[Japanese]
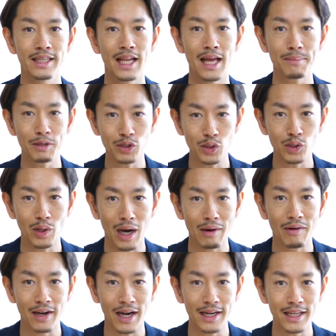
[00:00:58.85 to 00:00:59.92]
きれいめというの
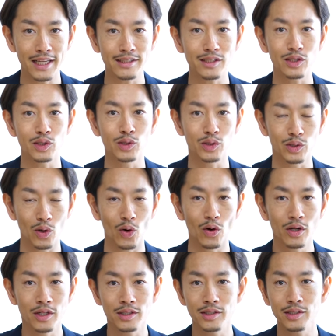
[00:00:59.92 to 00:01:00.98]
は分かりやすく言う
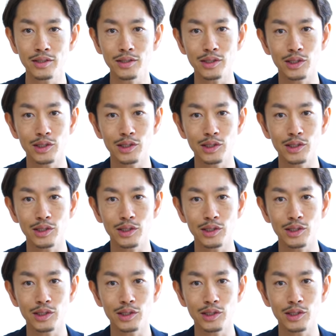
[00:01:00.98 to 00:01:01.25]
とスー